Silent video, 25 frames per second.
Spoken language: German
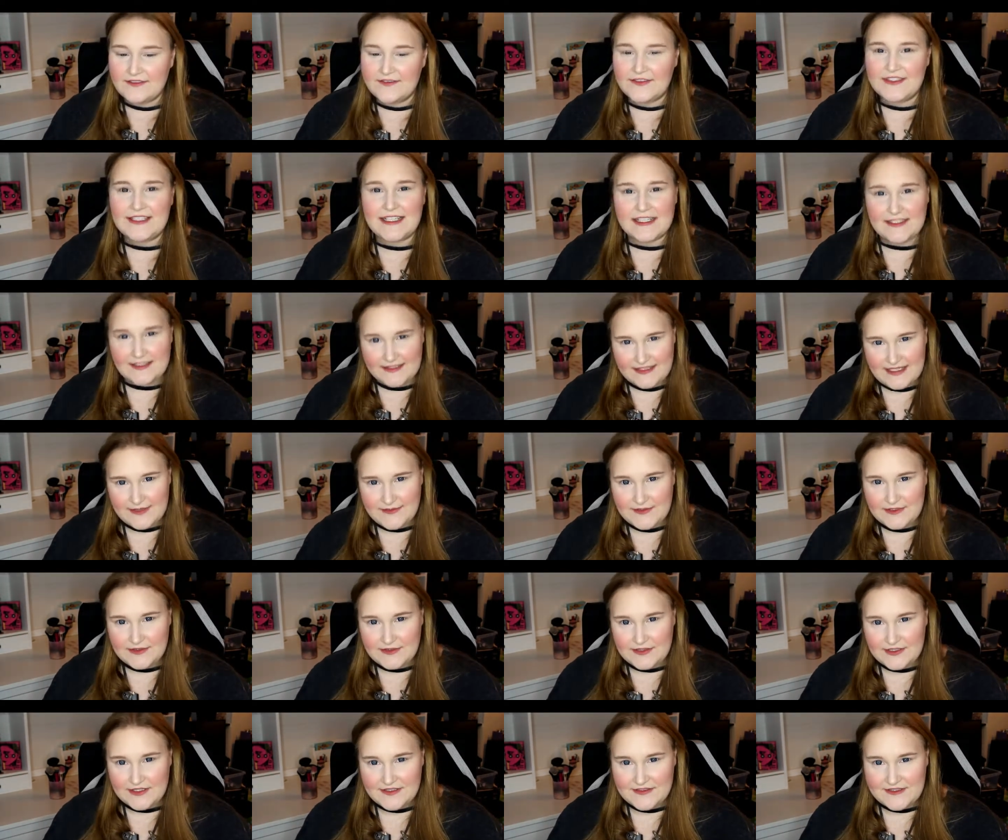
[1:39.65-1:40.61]
Wie gesagt, ich habe
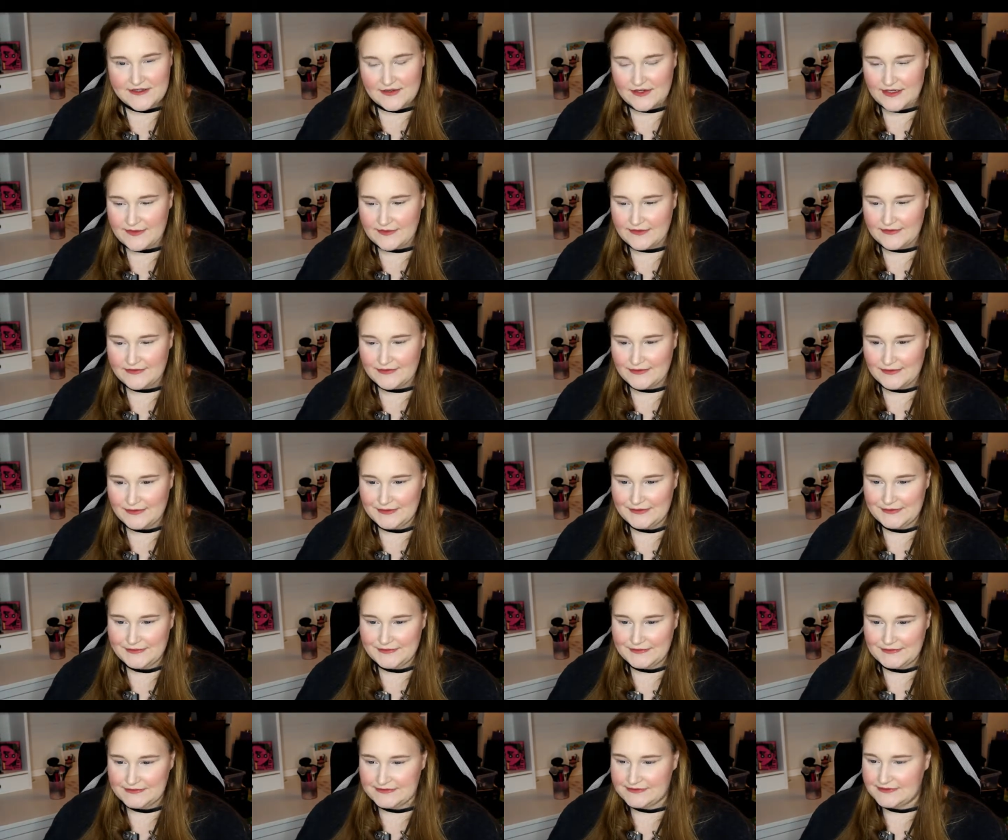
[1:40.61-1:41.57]
sie durch Instagram
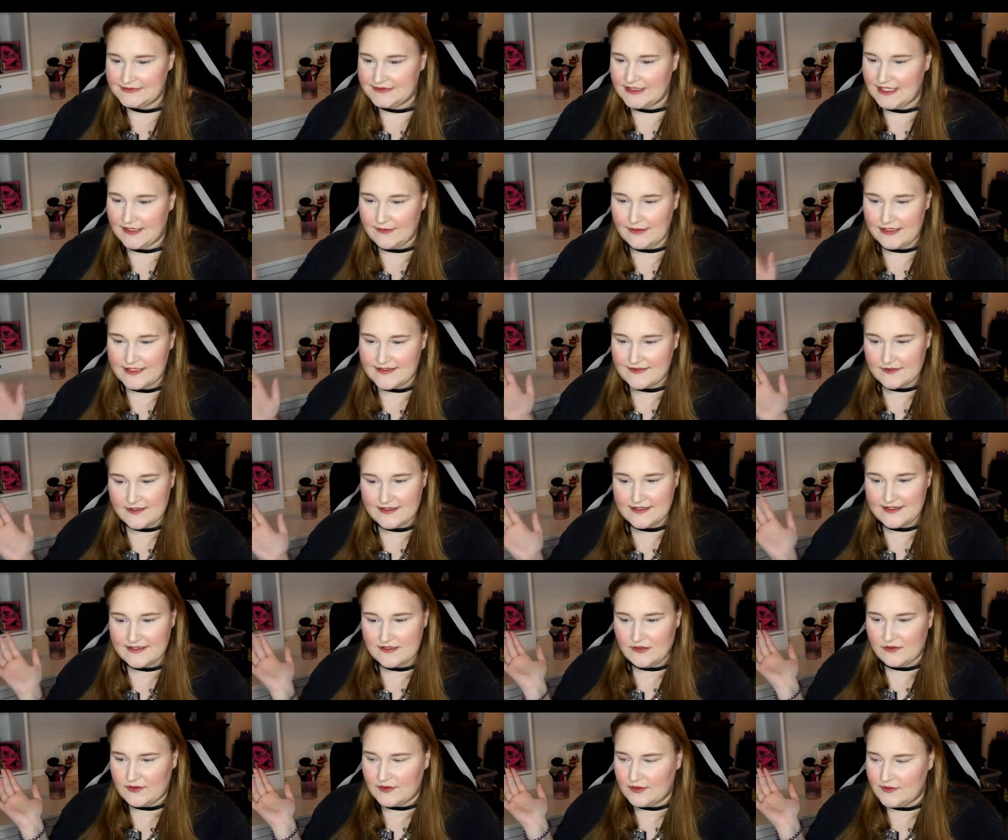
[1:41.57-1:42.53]
gefunden, aber
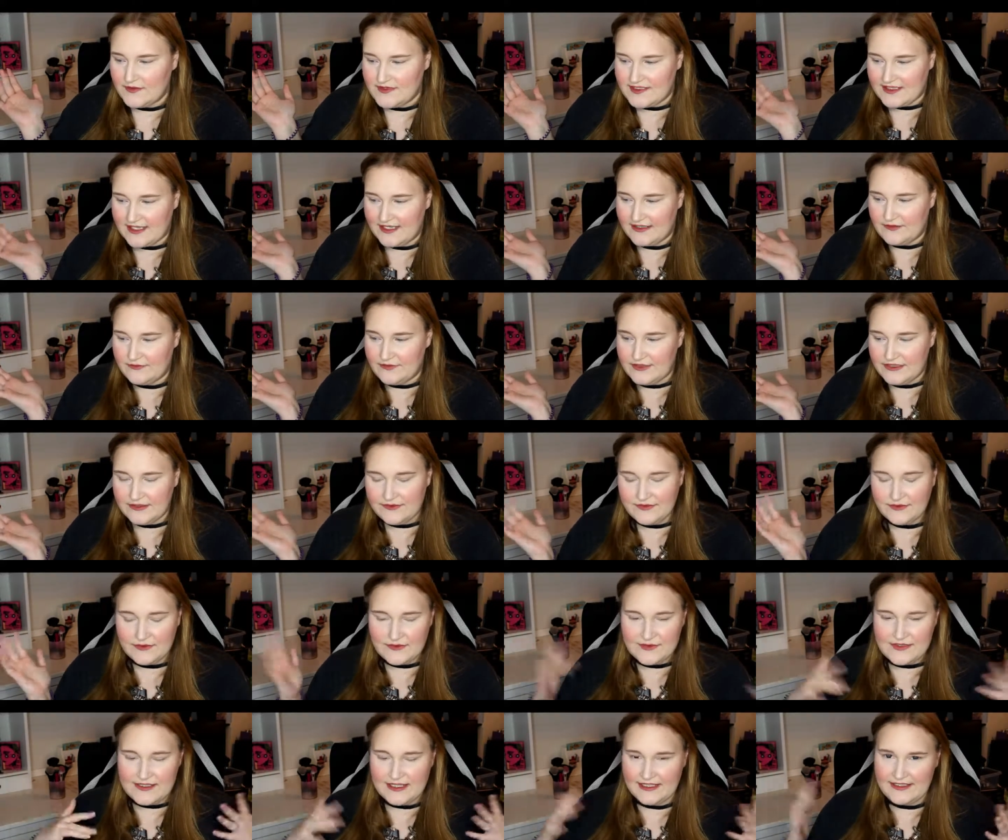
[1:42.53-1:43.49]
ansonsten auch groß keine
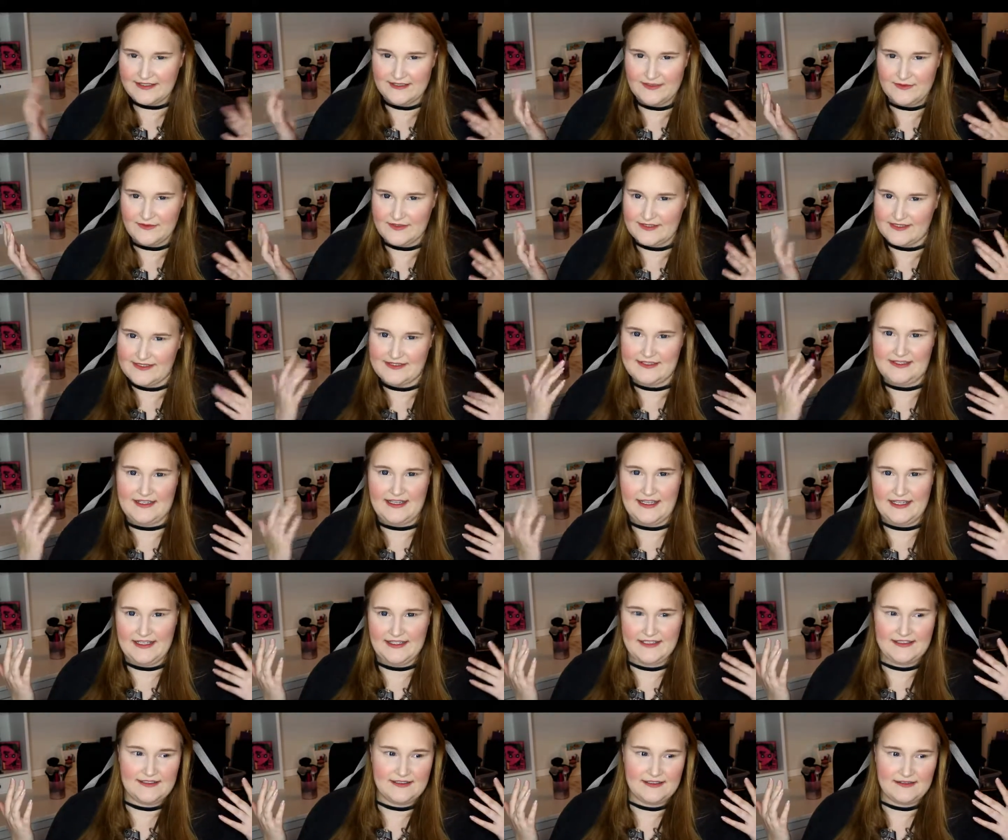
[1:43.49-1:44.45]
Reviews, kein Looks,
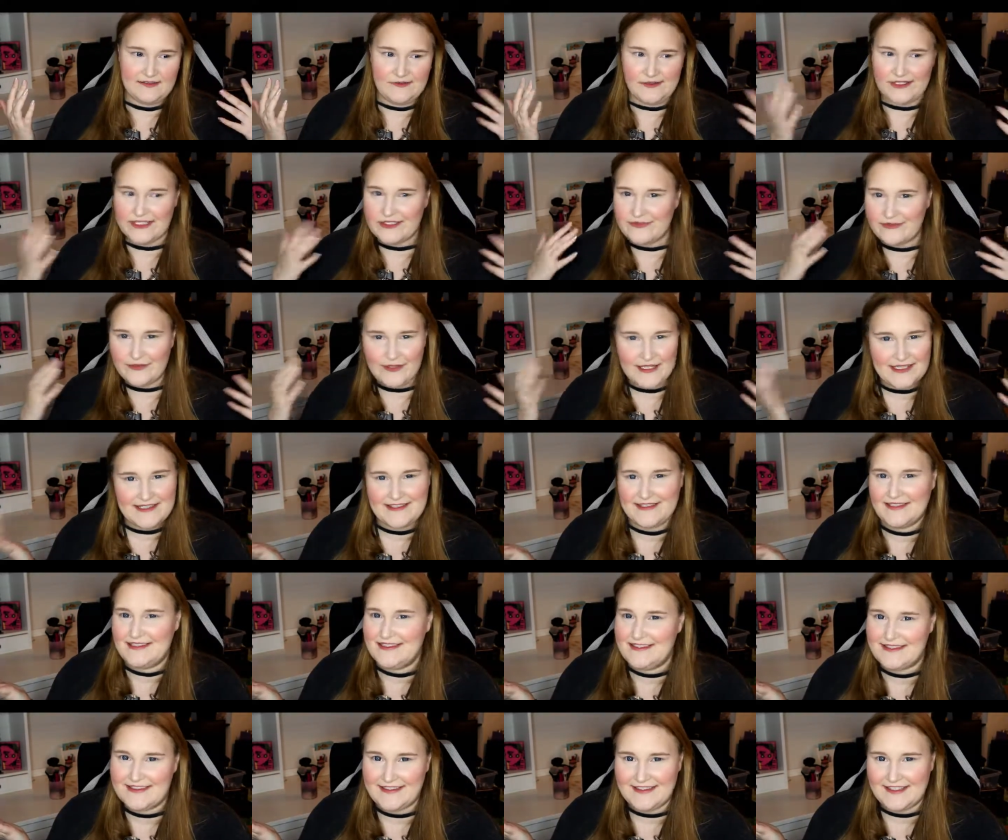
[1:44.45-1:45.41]
keine
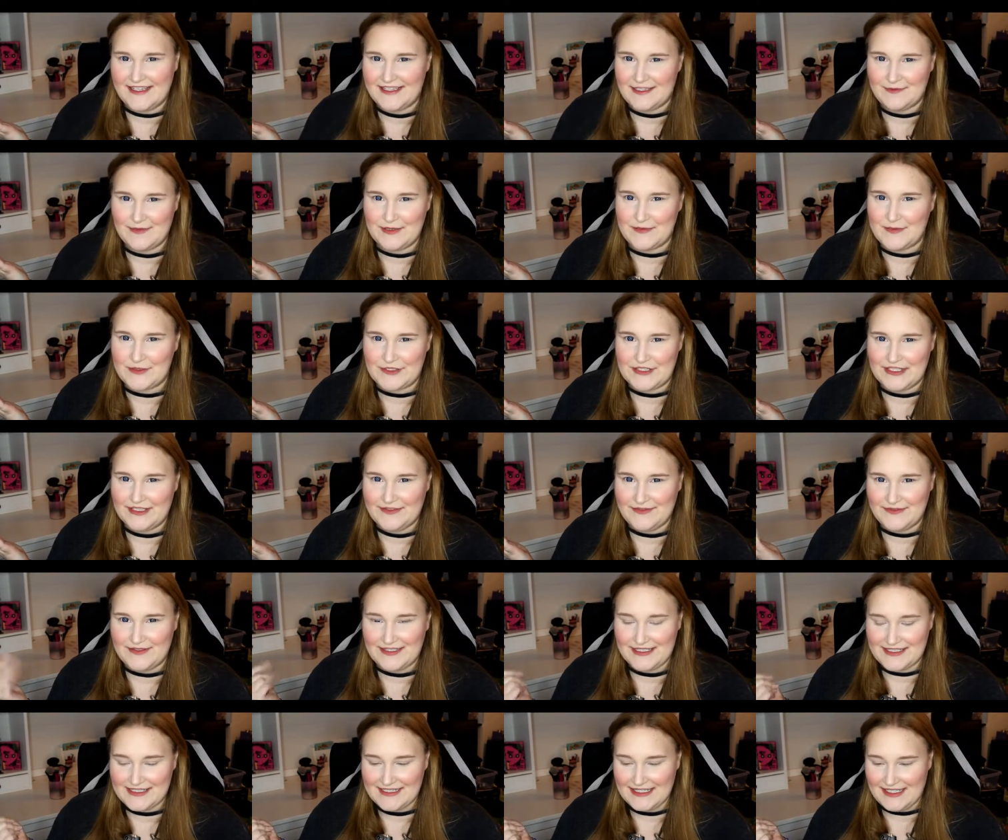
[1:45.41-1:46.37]
Influencer, die sich damit
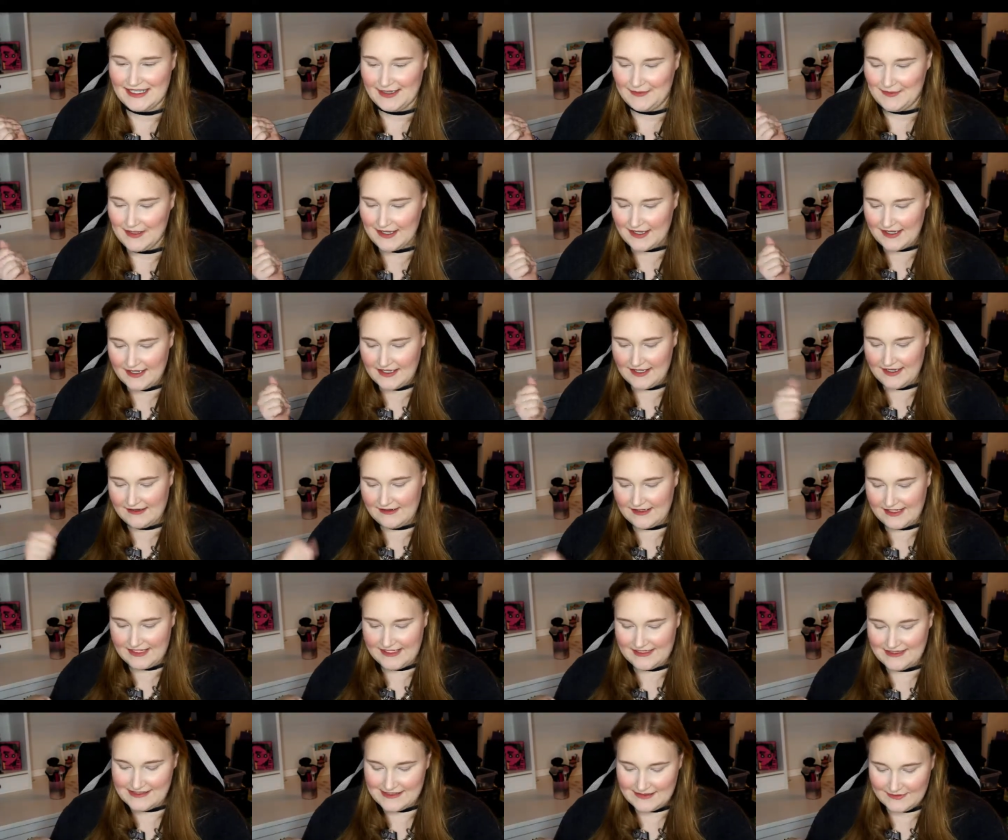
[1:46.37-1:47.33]
beschäftigt haben.
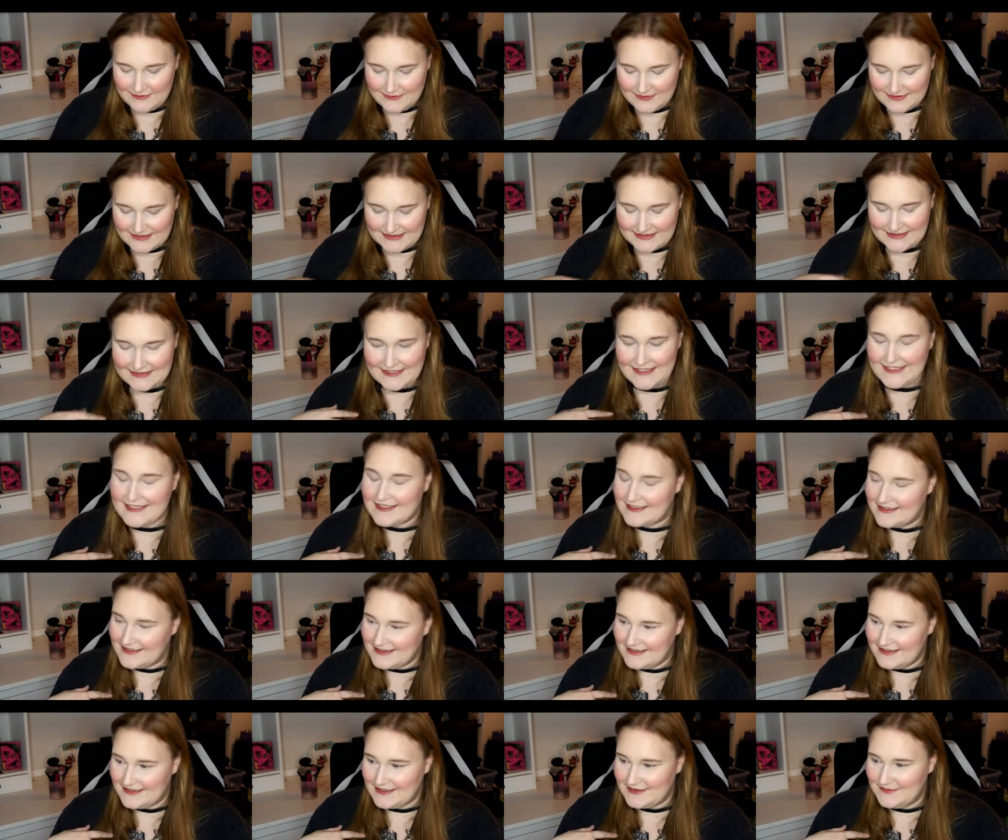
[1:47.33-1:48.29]
Also
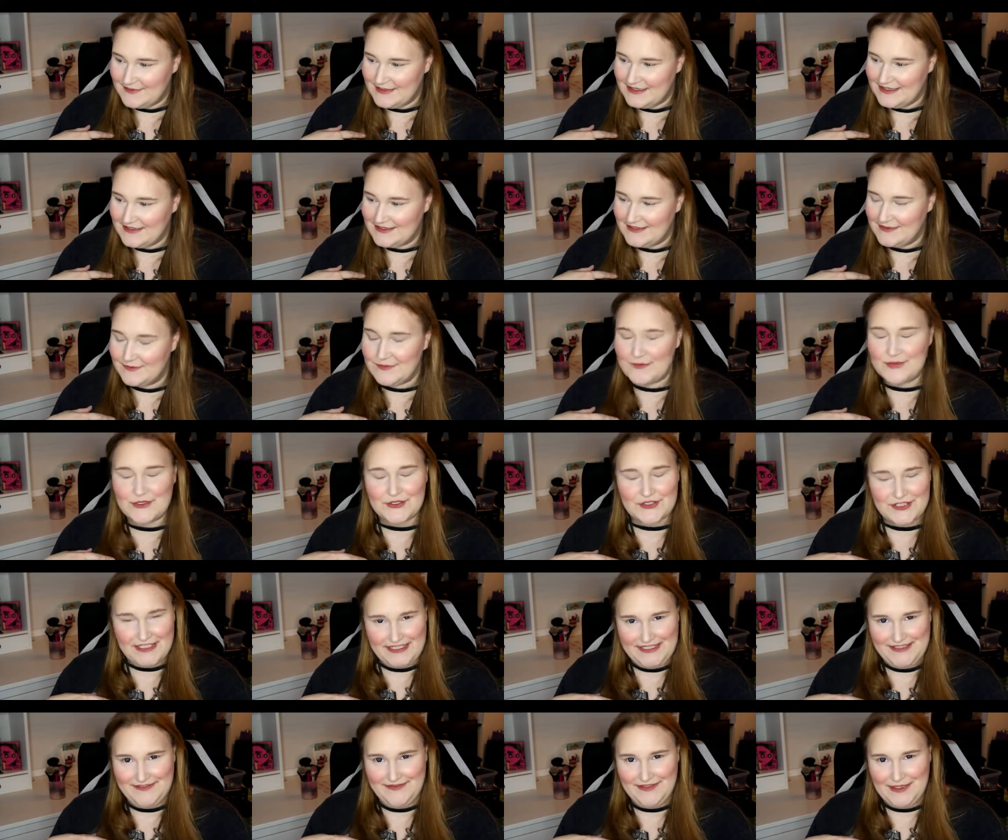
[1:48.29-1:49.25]
dachte ich mir,
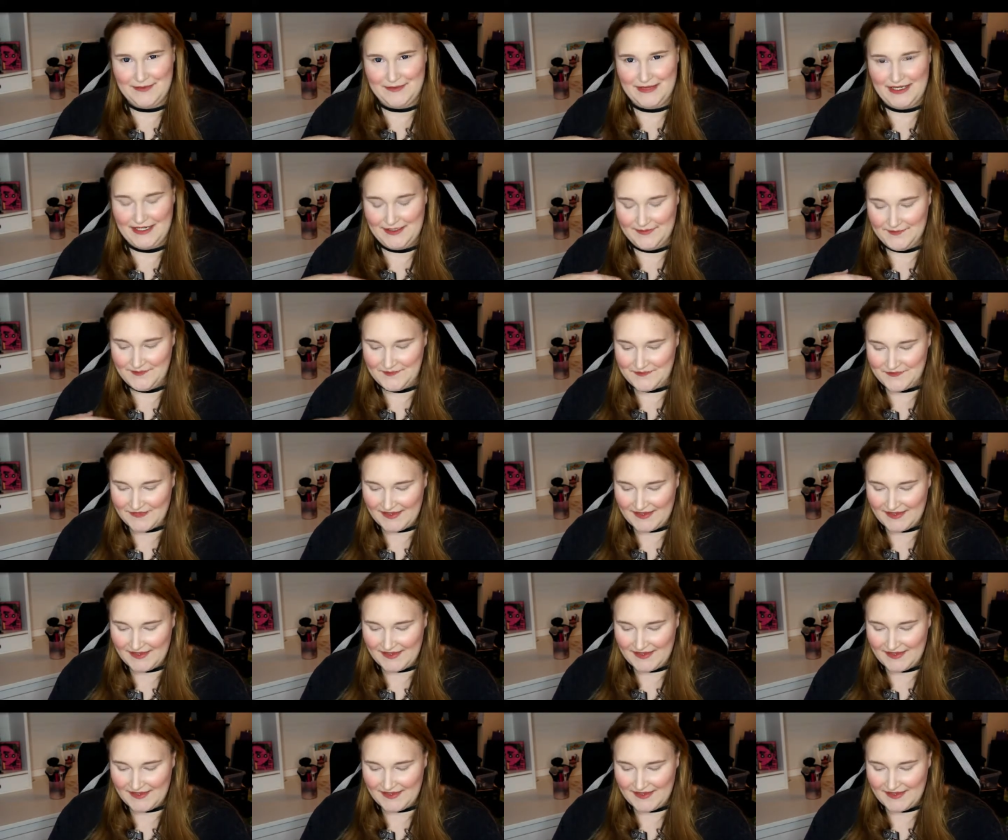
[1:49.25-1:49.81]
bestellen wir mal.